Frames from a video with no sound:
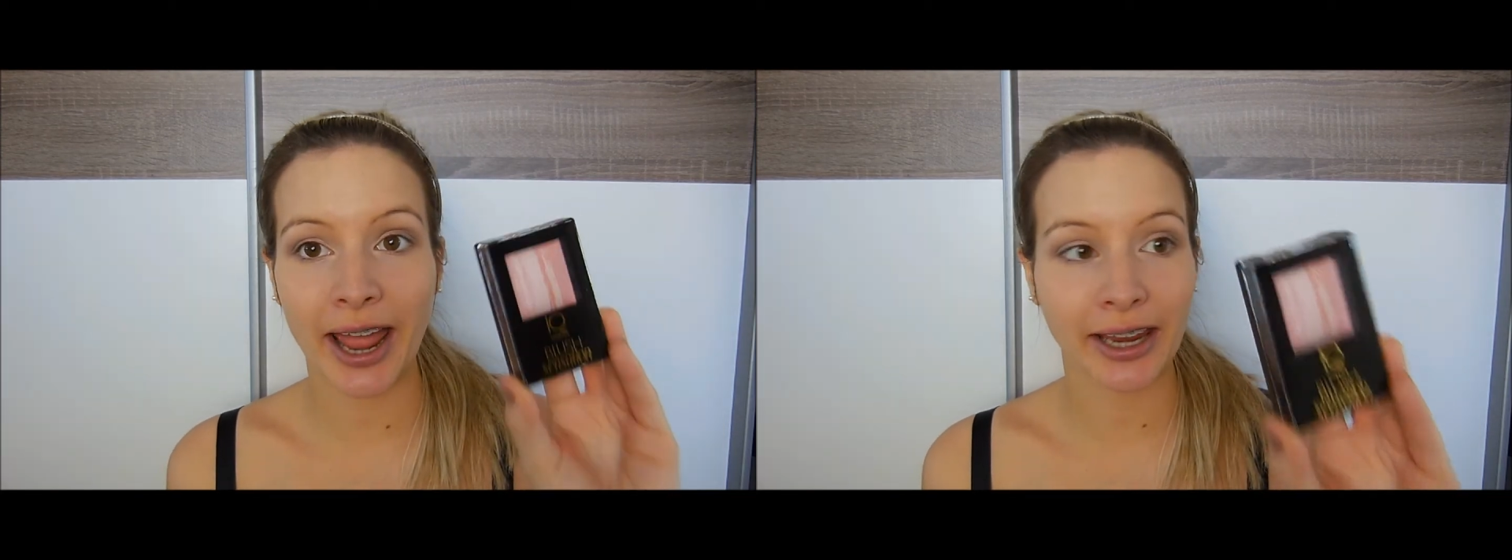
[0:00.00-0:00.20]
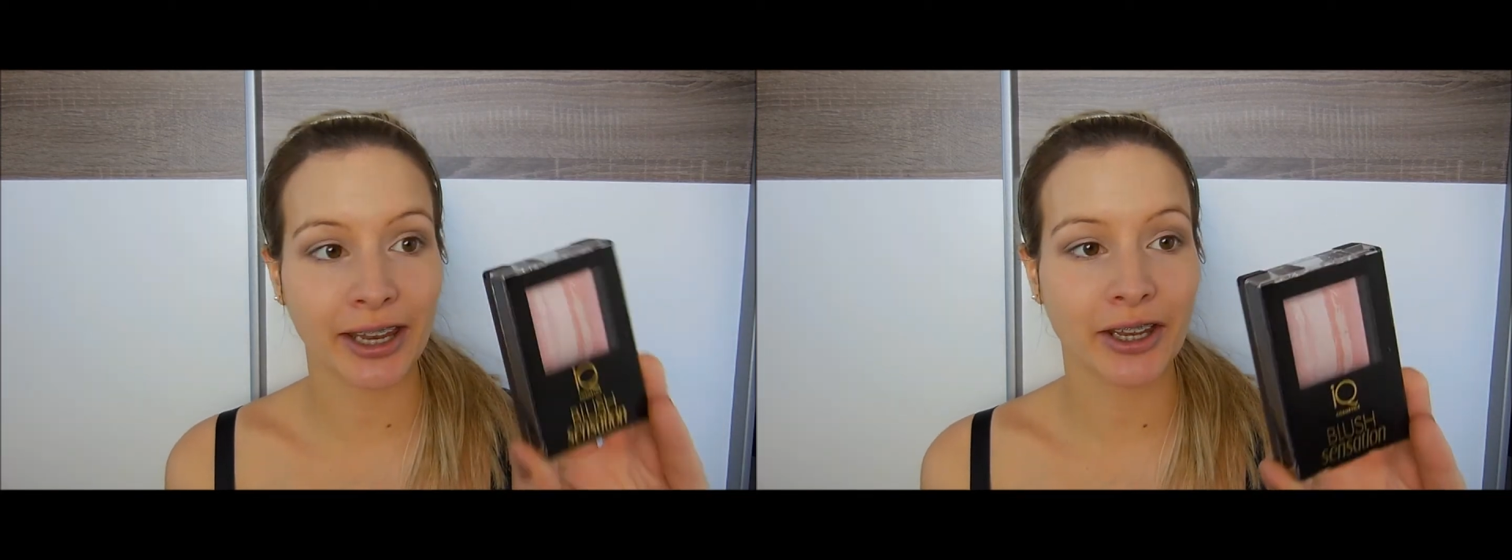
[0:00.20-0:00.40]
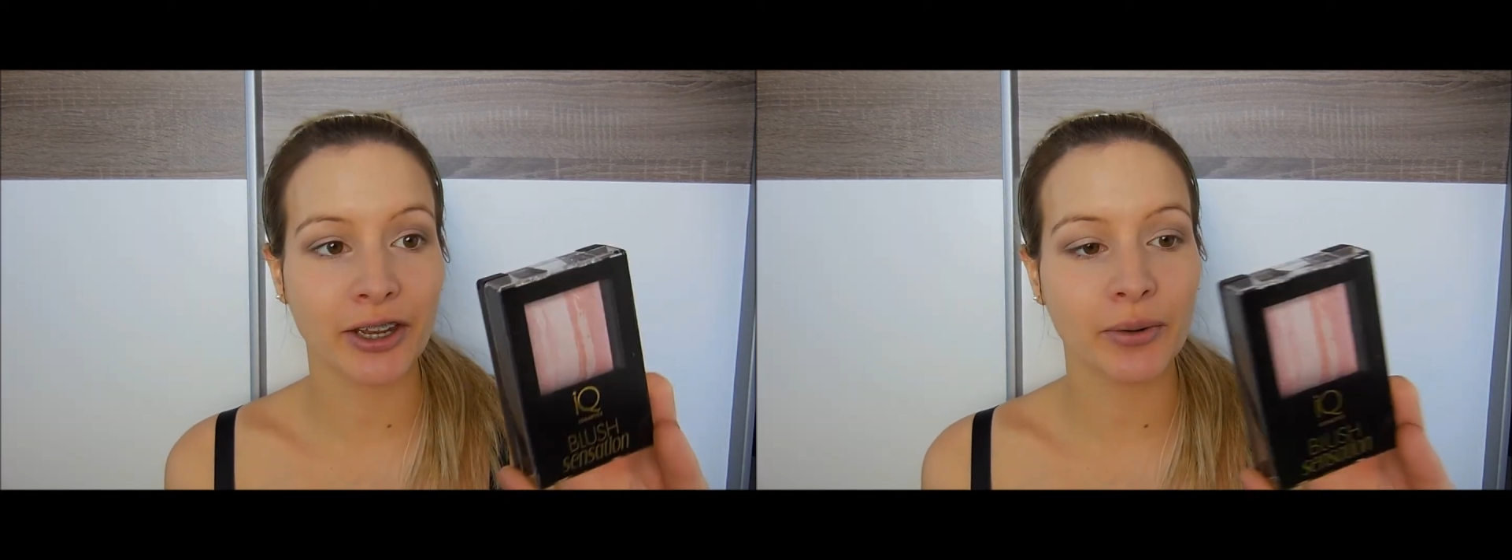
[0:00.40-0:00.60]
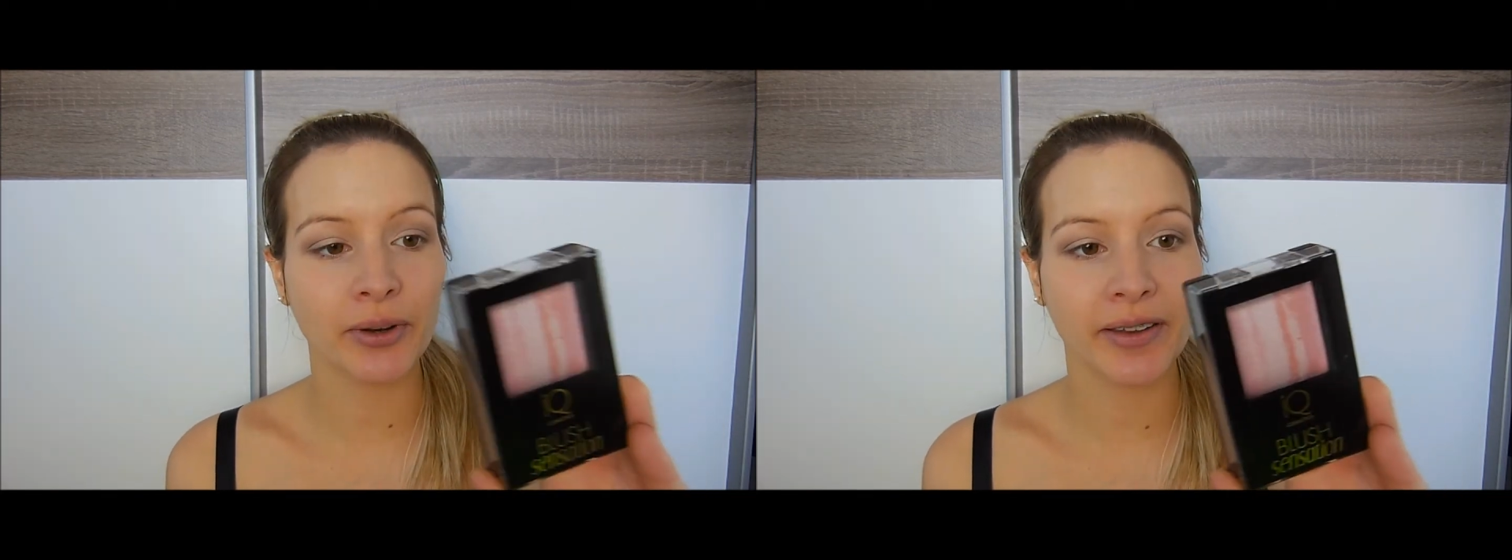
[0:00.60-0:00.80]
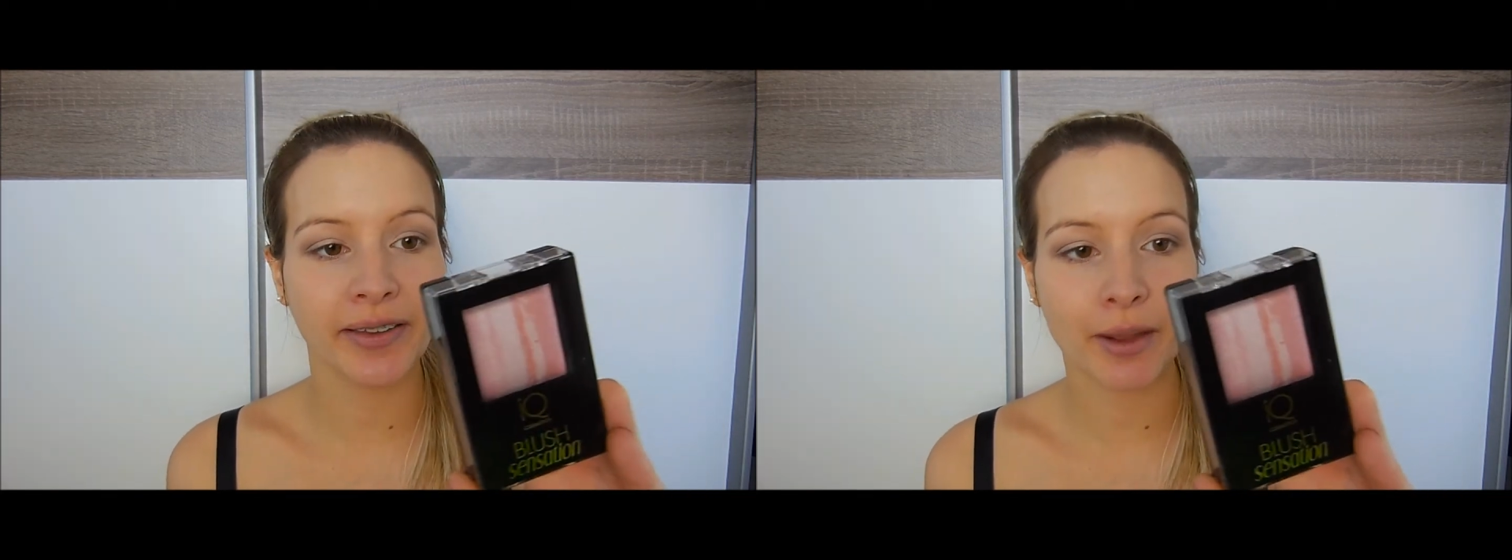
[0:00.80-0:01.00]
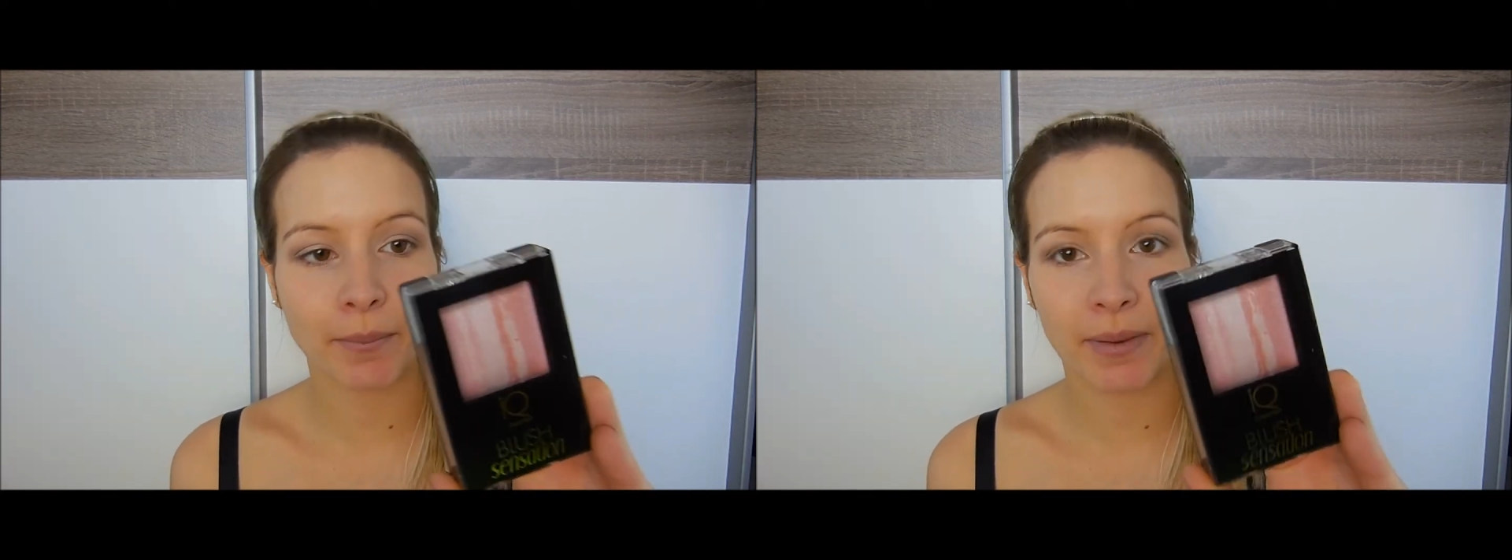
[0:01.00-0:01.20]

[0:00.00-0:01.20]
IQ diese